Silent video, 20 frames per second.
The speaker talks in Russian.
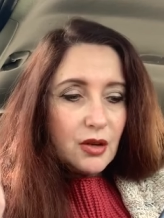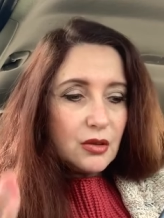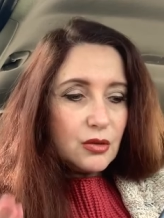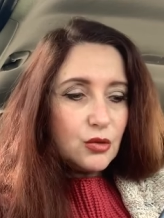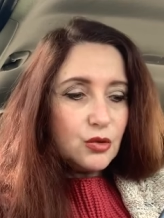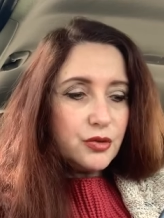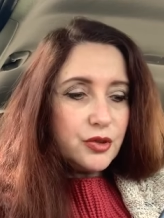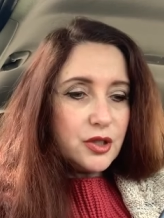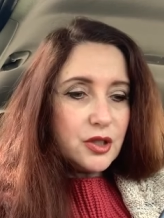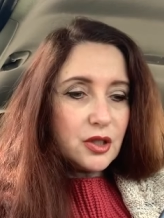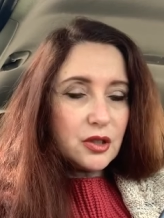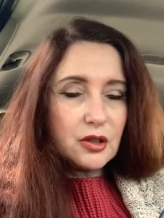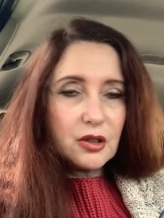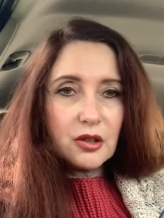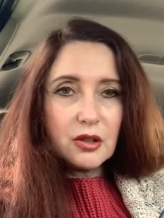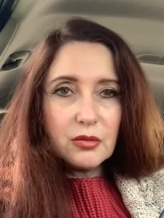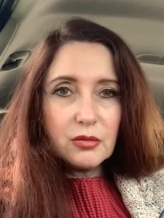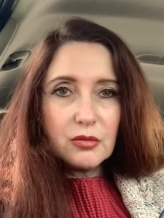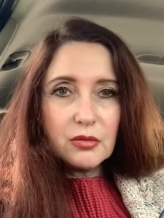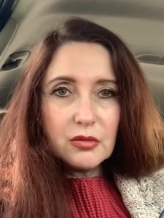
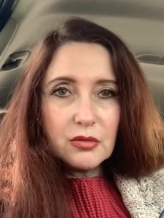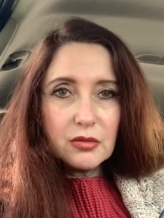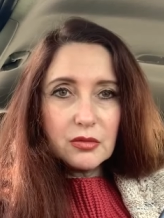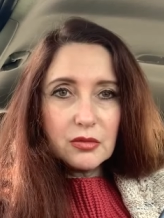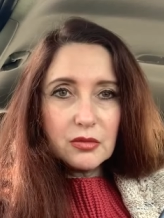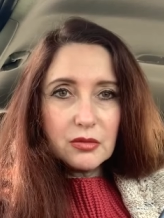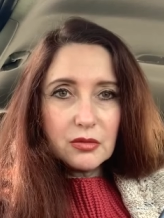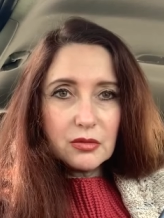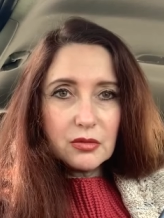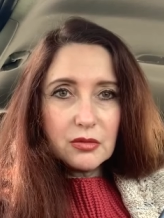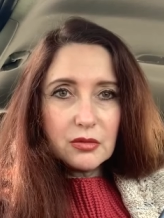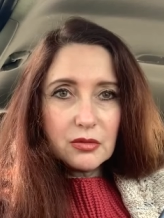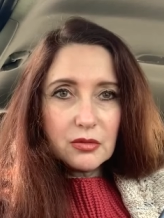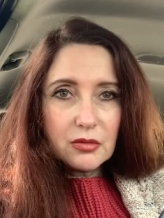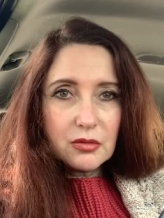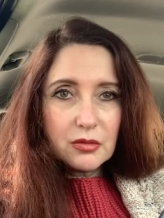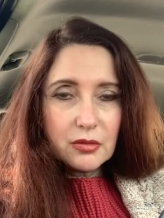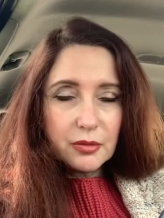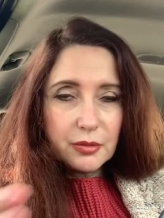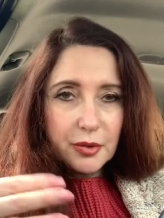увидела,
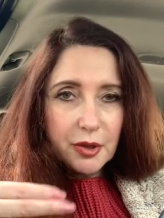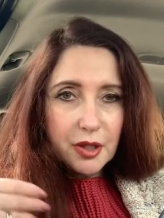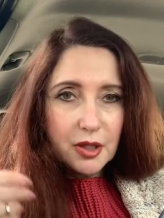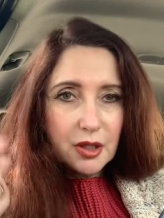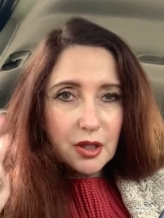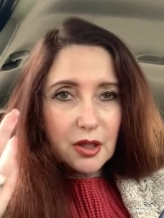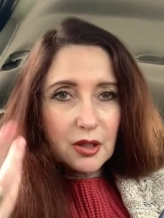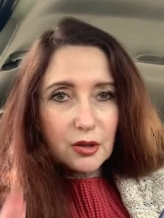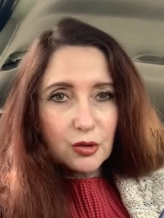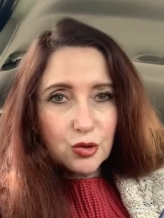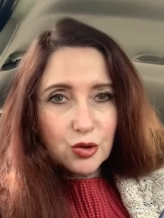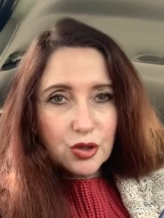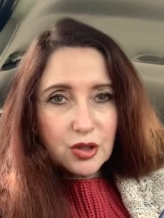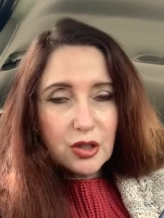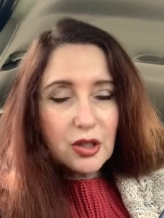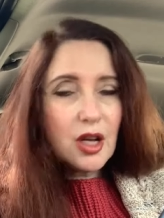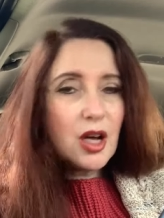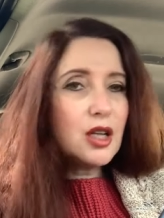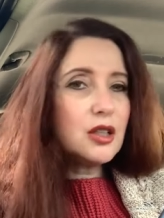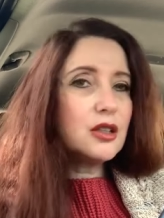перестала кушать
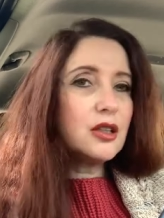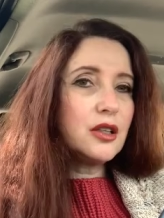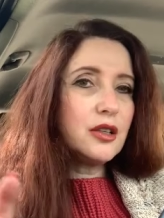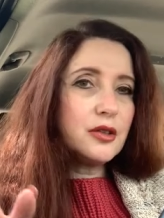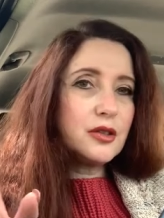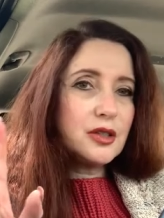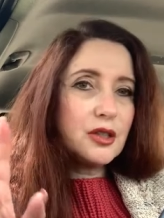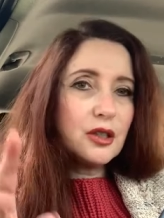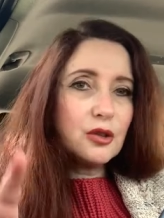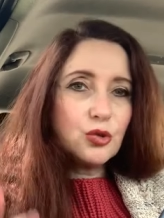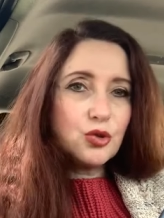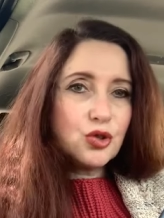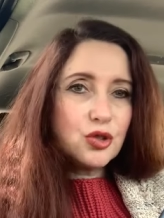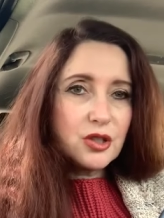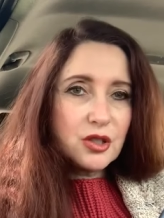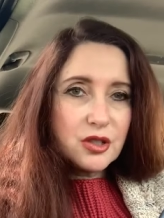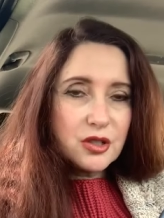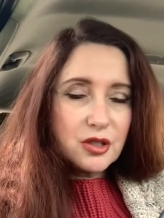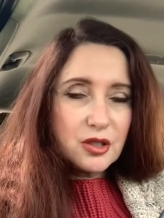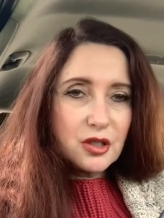сладкое, стала
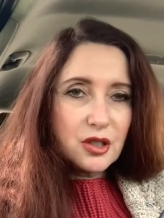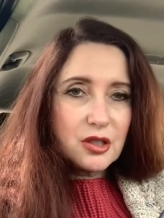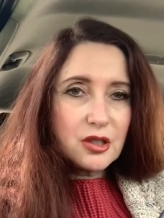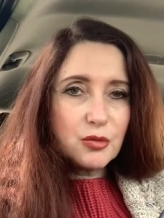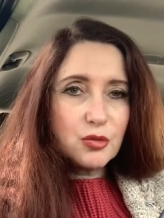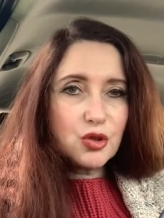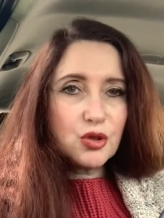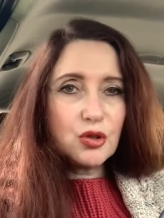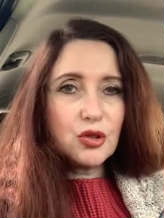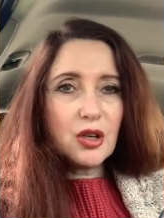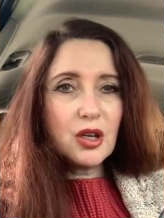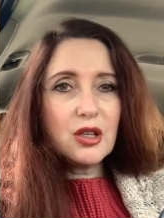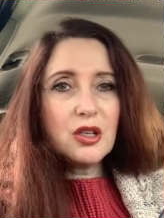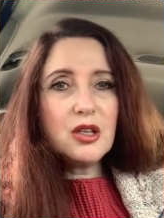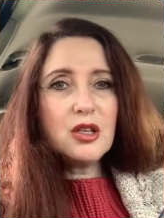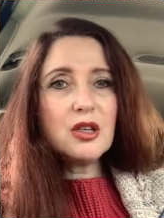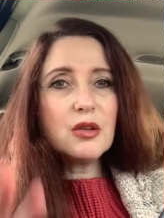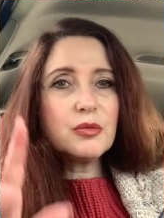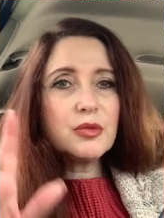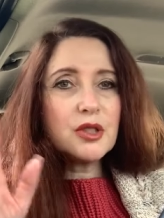очень следить за тем, что я
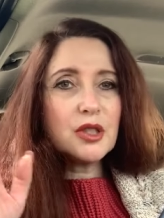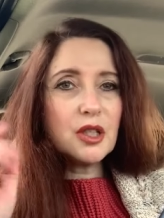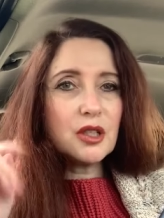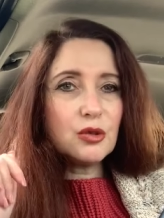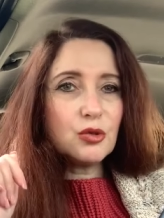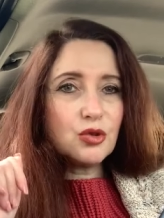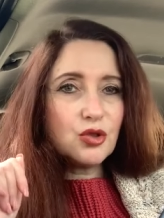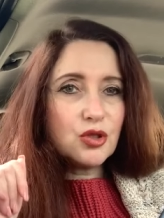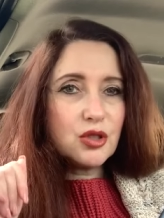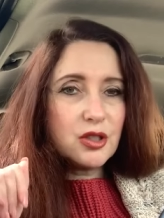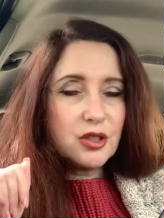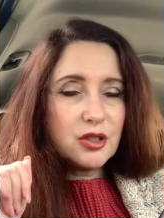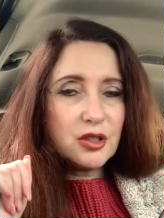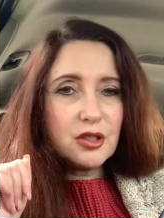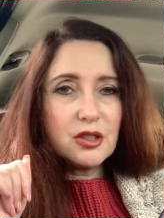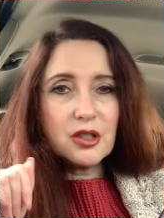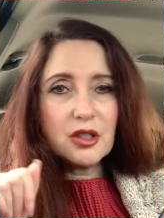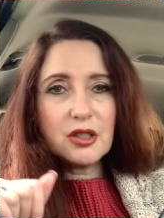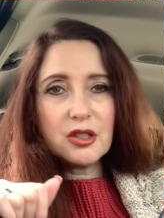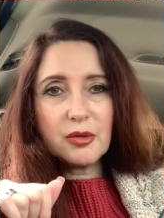ем, стала очень
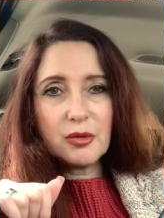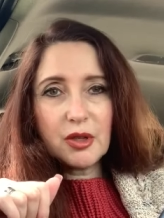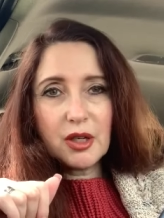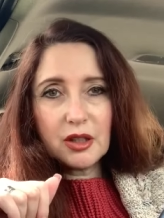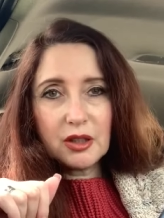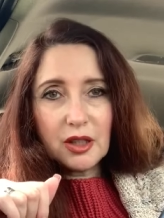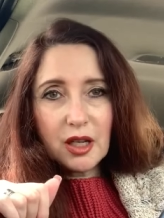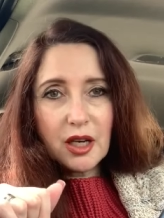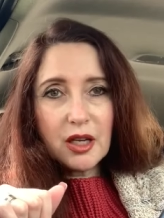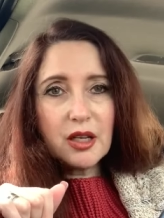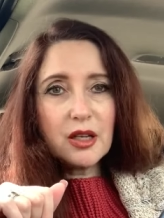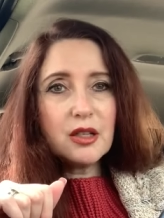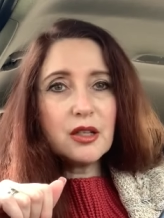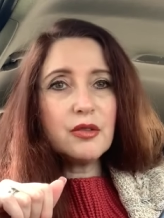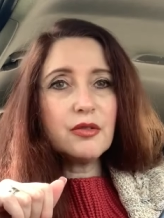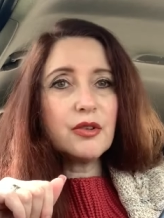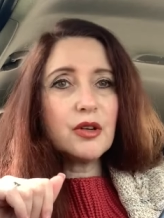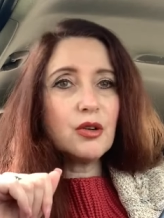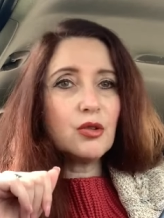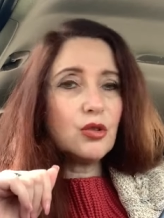следить за тем, когда я
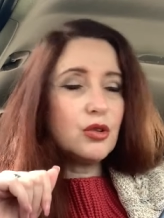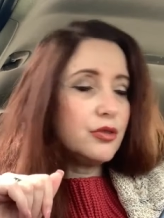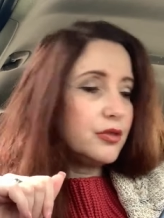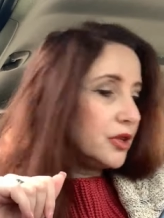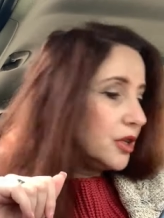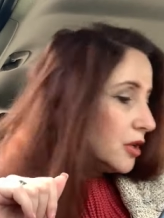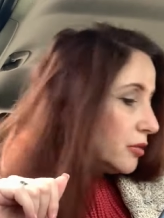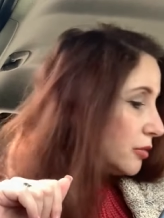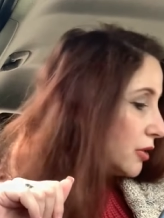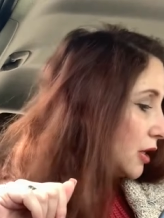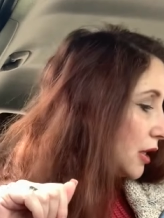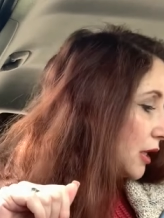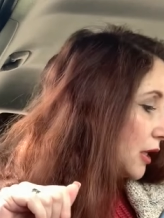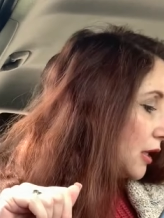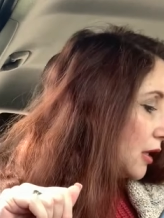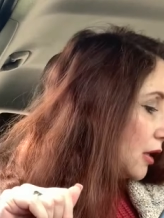ем, в какое время.